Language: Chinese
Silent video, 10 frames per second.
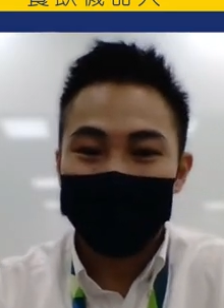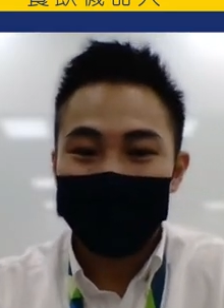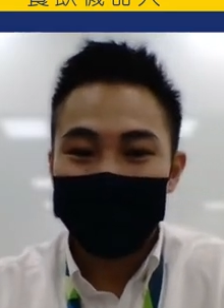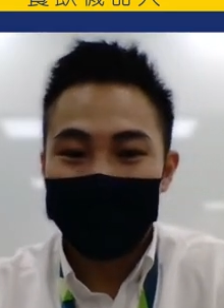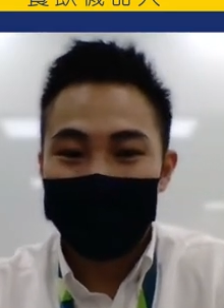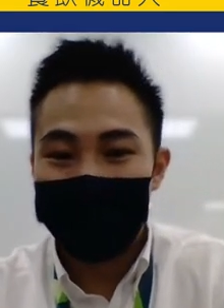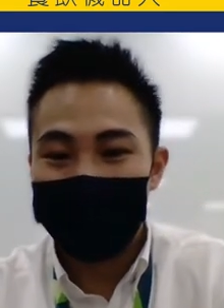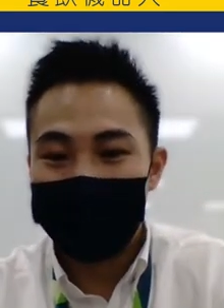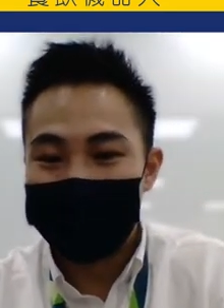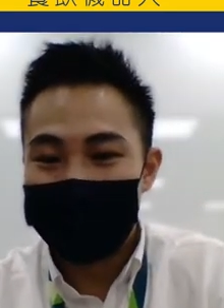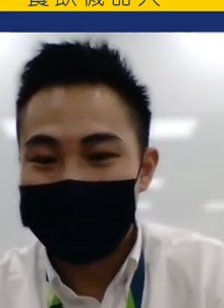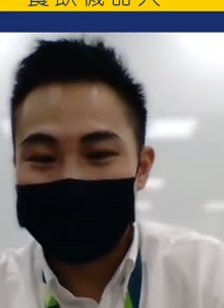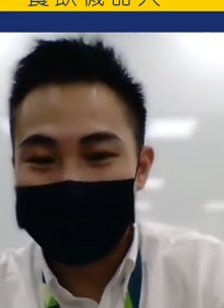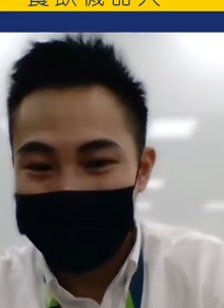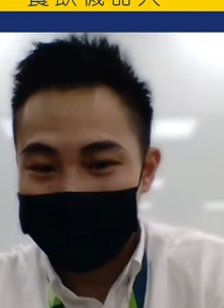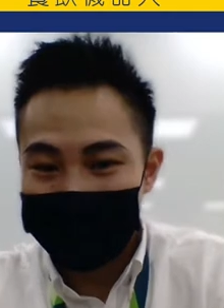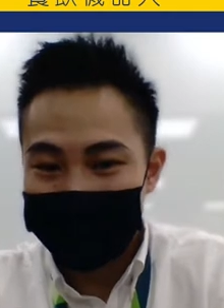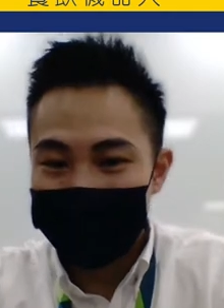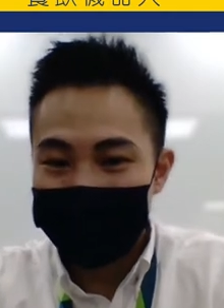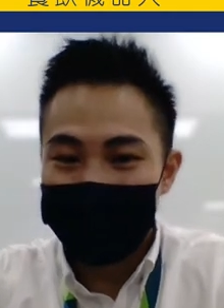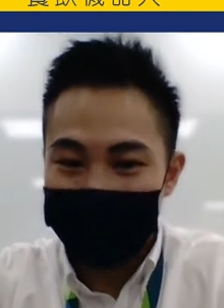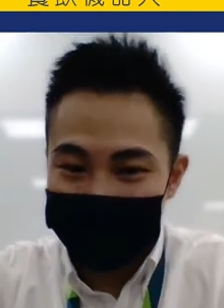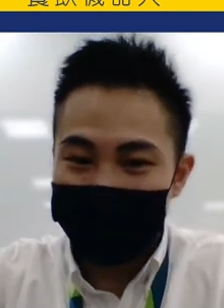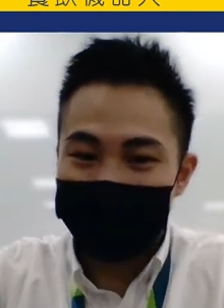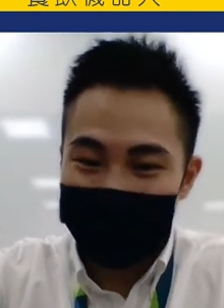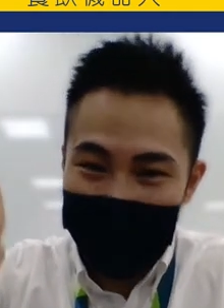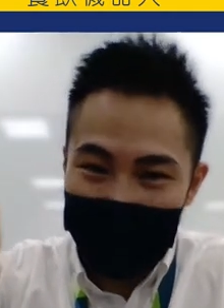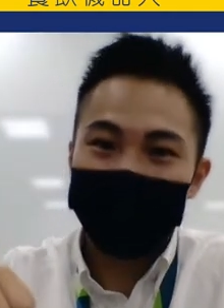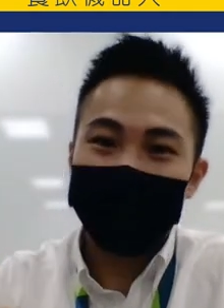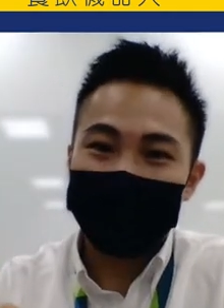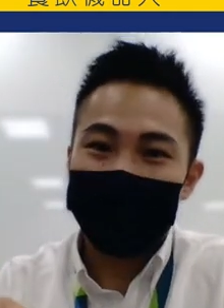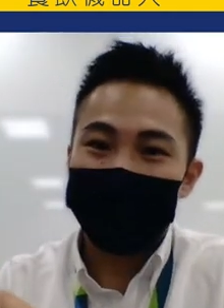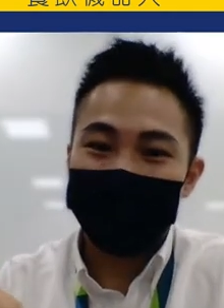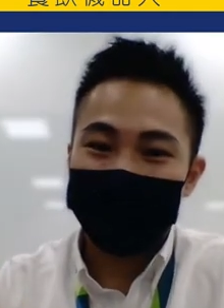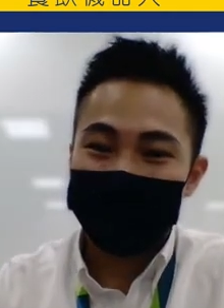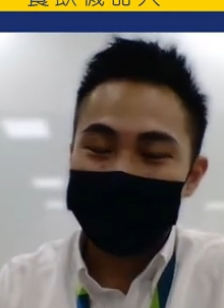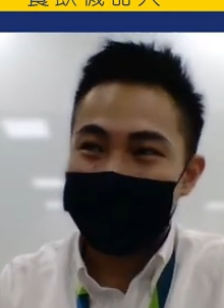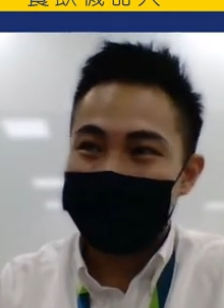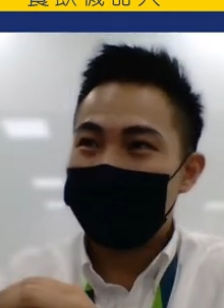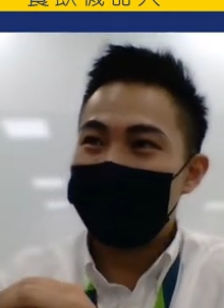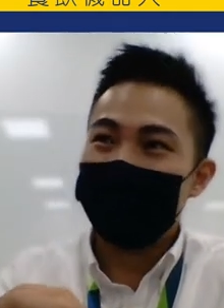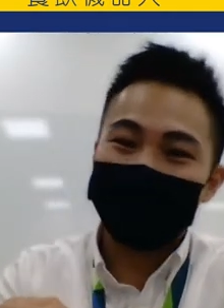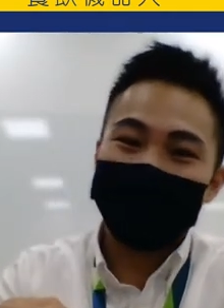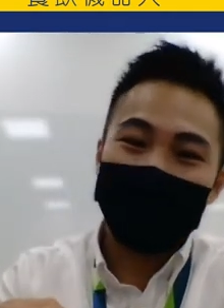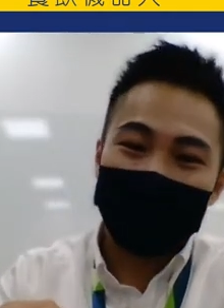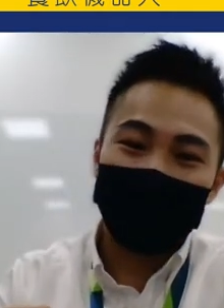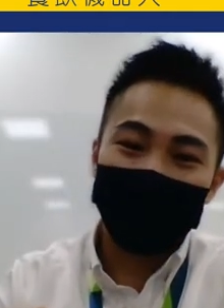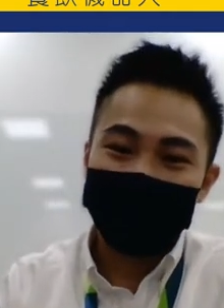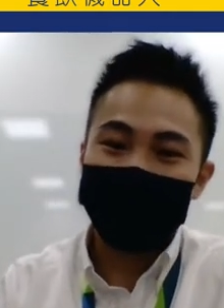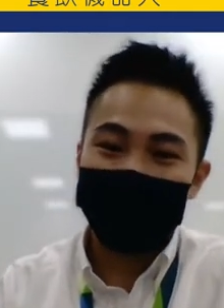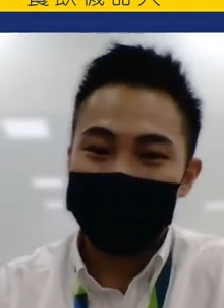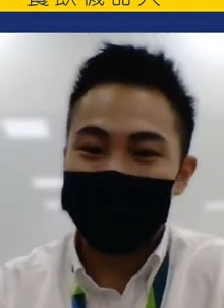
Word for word: 然后等一下才能放到咖啡上面，才能浮在咖啡上面。